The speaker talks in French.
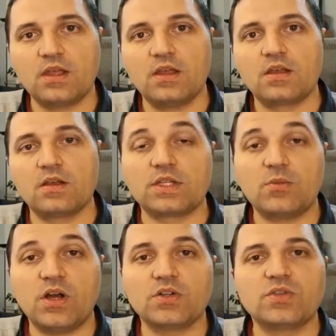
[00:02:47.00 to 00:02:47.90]
Quant à moi,
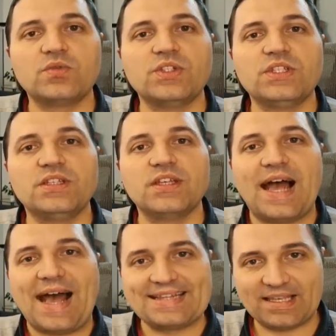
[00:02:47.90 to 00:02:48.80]
je vous dis à
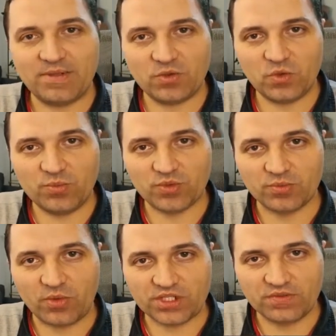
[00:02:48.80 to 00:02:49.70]
très bientôt pour une
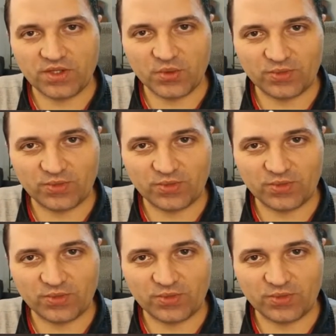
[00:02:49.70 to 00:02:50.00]
prochaine vidéo.